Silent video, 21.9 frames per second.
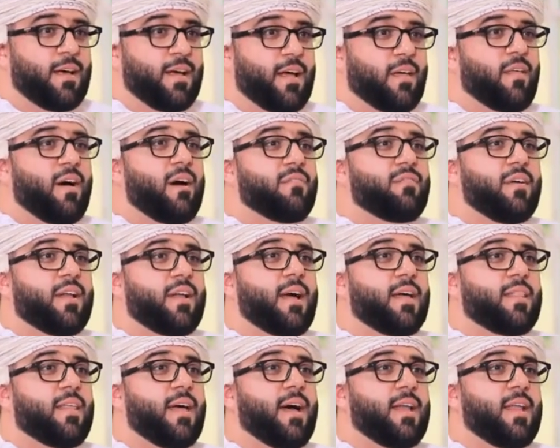اضافه الى
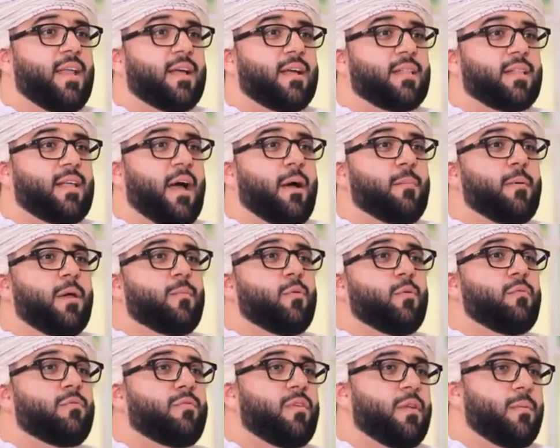ذلك
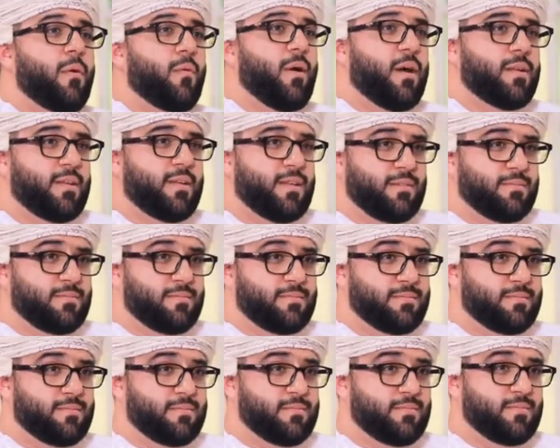تحبيبهم في المواد
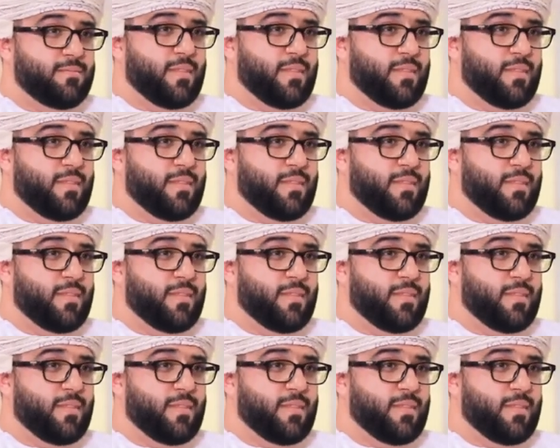جميل